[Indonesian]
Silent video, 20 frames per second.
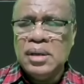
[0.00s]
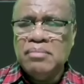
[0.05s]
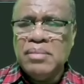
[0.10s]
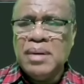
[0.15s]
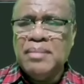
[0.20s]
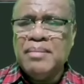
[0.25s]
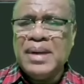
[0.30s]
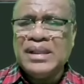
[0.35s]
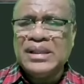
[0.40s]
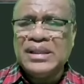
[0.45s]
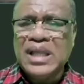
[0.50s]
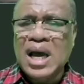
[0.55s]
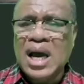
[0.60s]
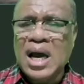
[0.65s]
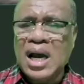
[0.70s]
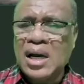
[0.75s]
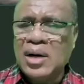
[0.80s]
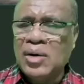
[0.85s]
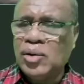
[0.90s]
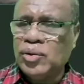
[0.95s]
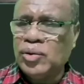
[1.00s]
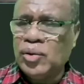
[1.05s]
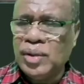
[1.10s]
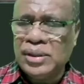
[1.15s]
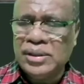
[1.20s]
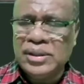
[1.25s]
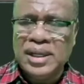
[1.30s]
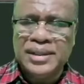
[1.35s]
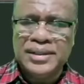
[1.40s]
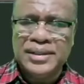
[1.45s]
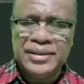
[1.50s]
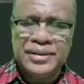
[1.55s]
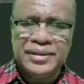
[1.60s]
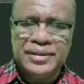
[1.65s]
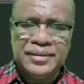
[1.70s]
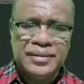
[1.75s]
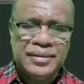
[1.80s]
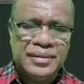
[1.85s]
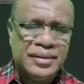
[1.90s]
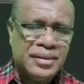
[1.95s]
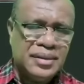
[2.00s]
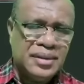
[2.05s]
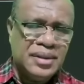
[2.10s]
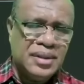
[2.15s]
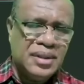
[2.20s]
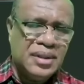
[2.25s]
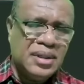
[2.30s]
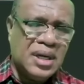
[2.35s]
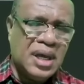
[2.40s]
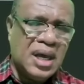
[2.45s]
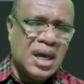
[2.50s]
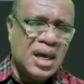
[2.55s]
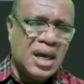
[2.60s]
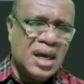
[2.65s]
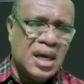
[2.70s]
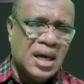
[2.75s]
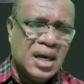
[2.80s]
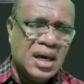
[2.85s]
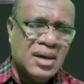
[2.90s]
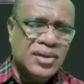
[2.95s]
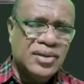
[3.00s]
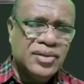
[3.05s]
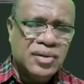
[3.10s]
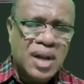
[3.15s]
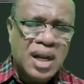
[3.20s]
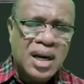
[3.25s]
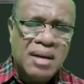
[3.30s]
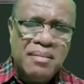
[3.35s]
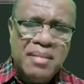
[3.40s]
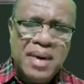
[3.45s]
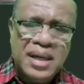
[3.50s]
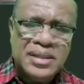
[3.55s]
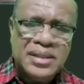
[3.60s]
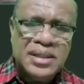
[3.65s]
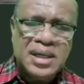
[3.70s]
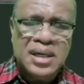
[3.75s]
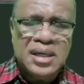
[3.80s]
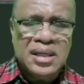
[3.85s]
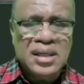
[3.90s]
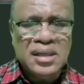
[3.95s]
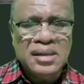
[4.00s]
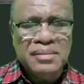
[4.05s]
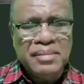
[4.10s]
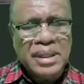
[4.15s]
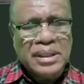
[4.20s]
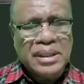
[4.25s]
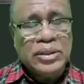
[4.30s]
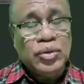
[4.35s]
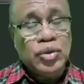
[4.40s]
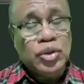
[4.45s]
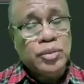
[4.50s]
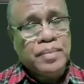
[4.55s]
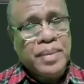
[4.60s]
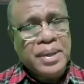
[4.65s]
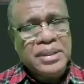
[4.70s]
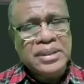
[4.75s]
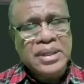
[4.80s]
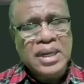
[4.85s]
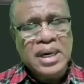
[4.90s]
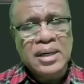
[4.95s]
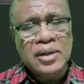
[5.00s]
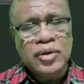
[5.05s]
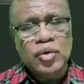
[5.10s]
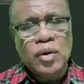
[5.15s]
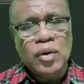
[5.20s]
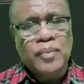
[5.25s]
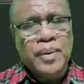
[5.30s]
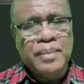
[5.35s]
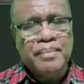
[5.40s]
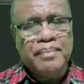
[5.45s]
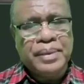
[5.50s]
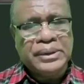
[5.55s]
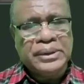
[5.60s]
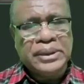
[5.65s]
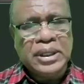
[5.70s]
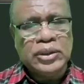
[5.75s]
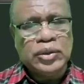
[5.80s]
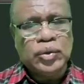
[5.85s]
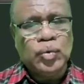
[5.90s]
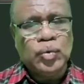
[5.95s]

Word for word: mematahkan otoritas. Nah, kalau saudara baca di Matius pasal 24 ayat